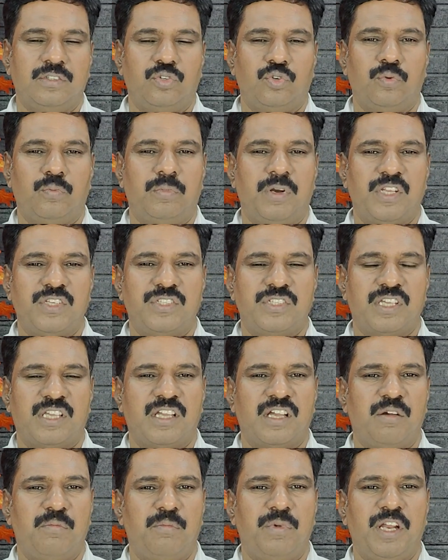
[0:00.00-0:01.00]
ஒரு
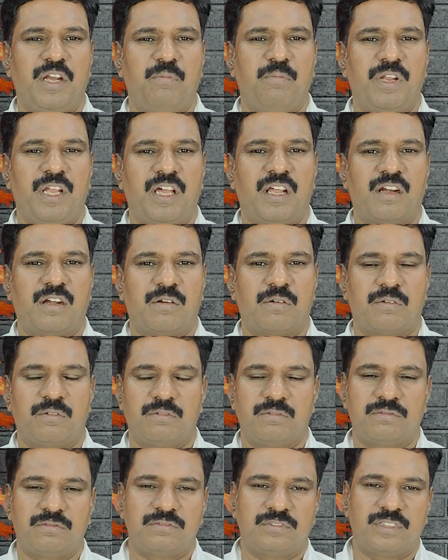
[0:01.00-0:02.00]
பிளஸ்ஸிங்காக மேன்மையாக
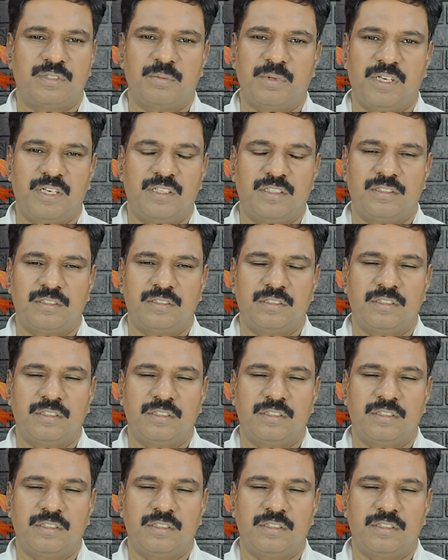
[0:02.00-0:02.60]
இருக்கணும் அப்படின்னு